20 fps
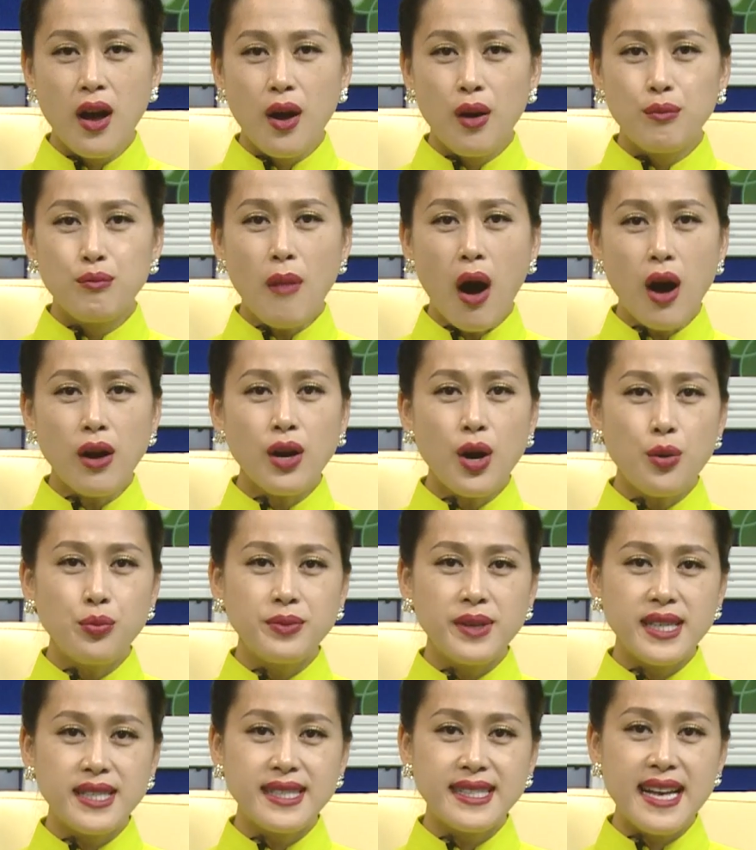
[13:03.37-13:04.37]
bỏ công
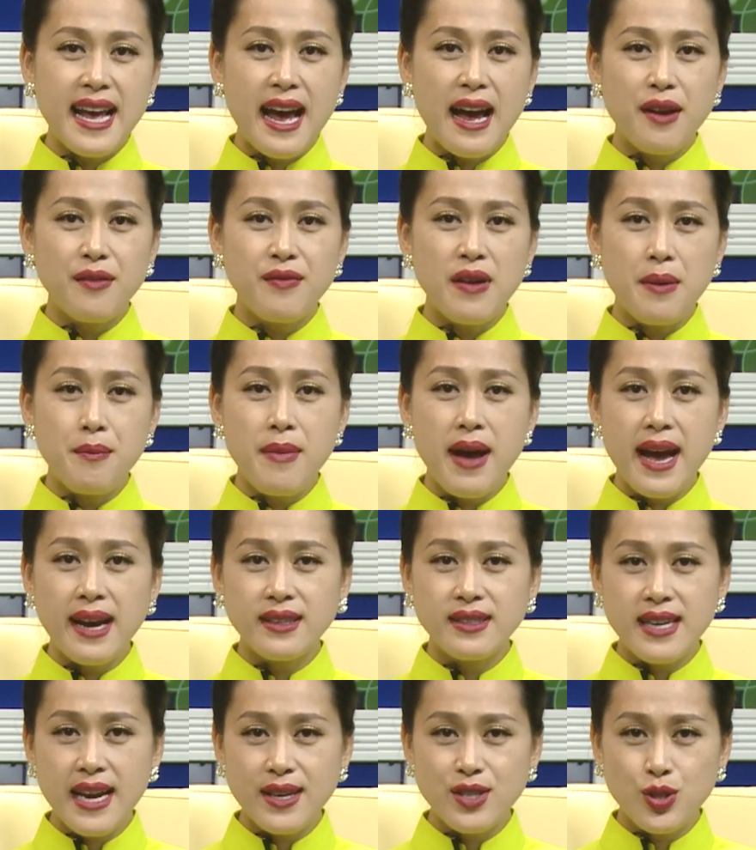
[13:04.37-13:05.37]
đi xa và mang
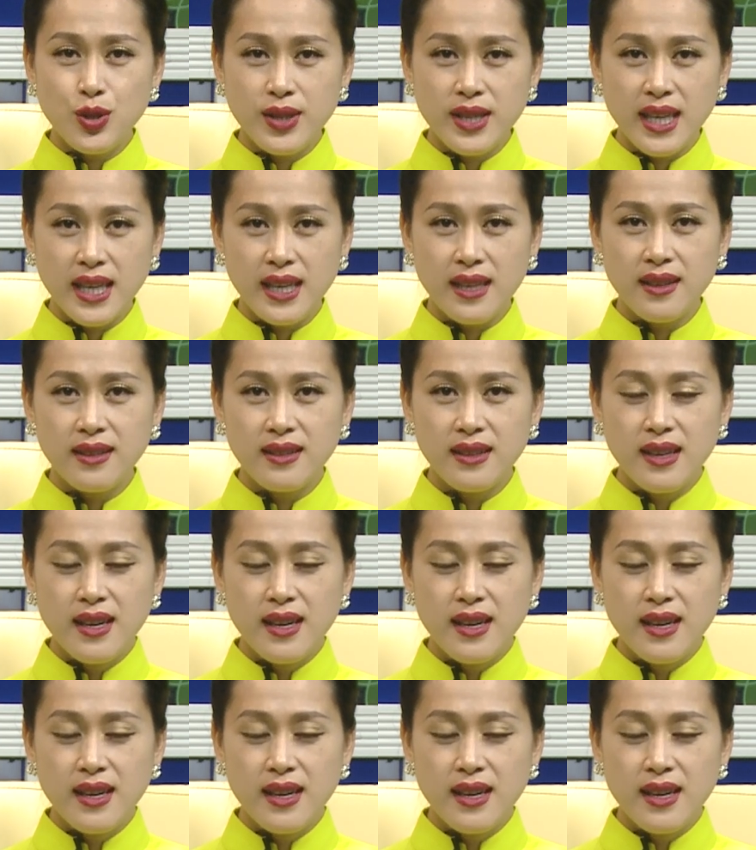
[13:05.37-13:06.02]
ra cho tiện